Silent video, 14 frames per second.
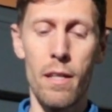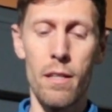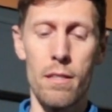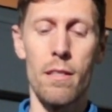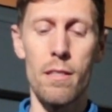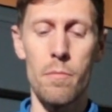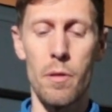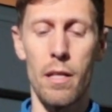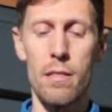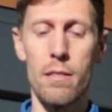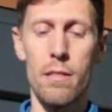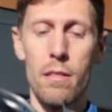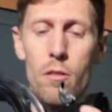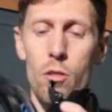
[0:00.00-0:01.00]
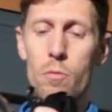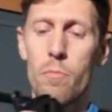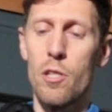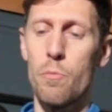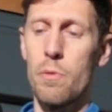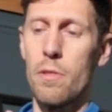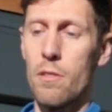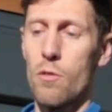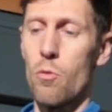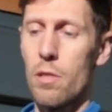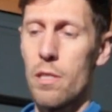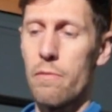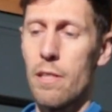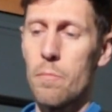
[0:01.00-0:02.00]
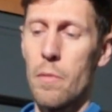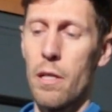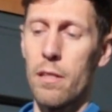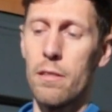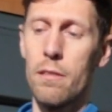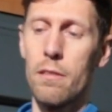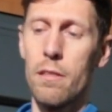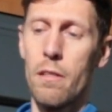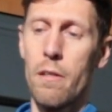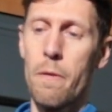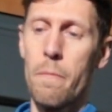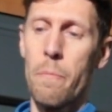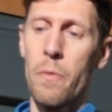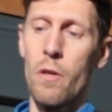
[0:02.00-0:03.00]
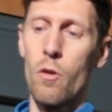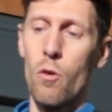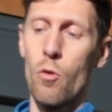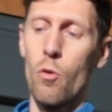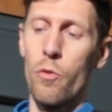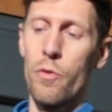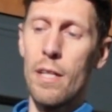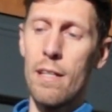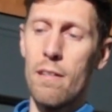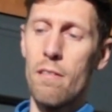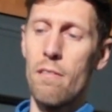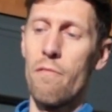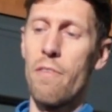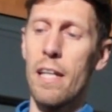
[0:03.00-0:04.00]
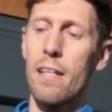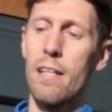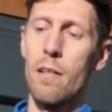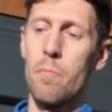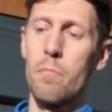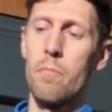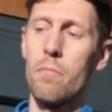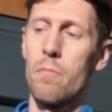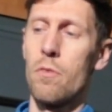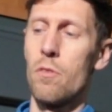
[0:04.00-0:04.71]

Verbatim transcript: Das heißt, man kann sich den auch zum Beispiel so an die Wand machen und dann wegklappen